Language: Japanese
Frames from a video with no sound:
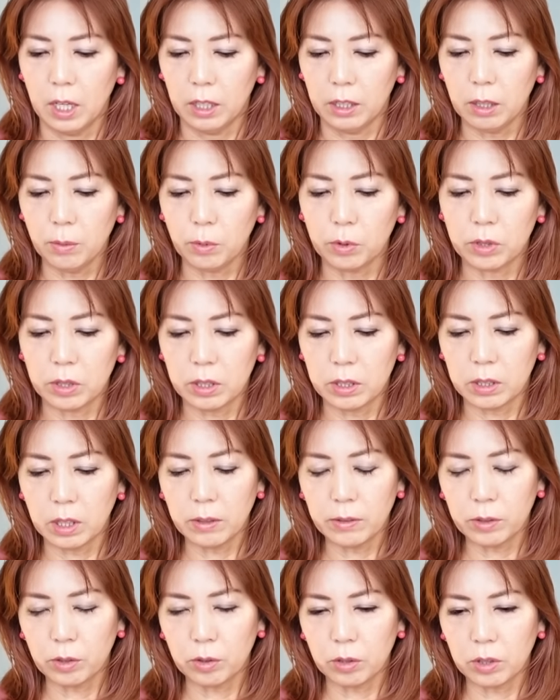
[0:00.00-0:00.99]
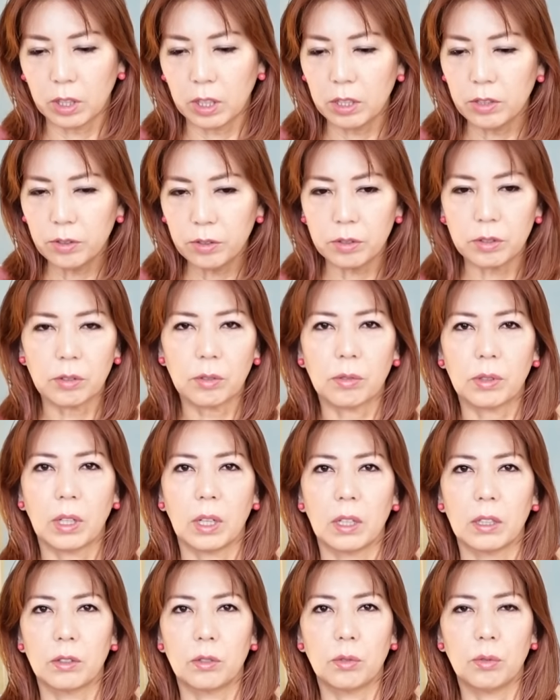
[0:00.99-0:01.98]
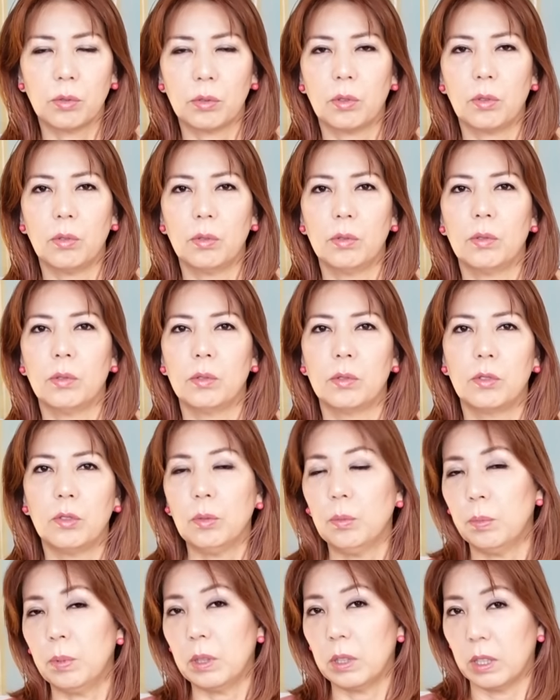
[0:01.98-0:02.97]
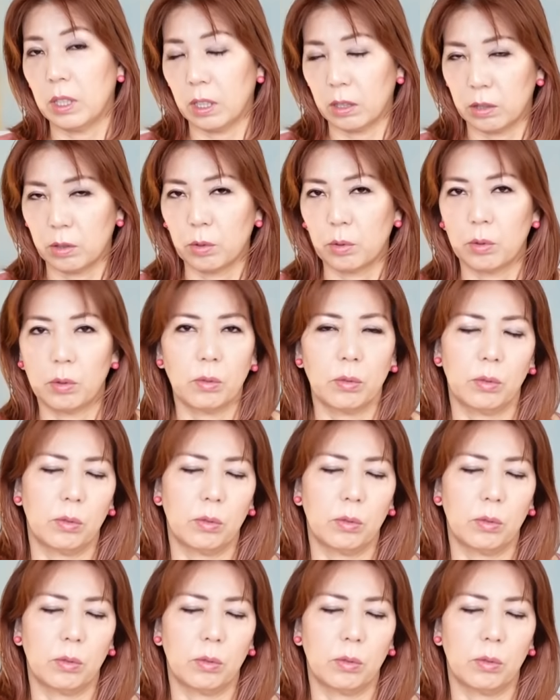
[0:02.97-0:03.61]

でも実際はその技術とか状況の準備が整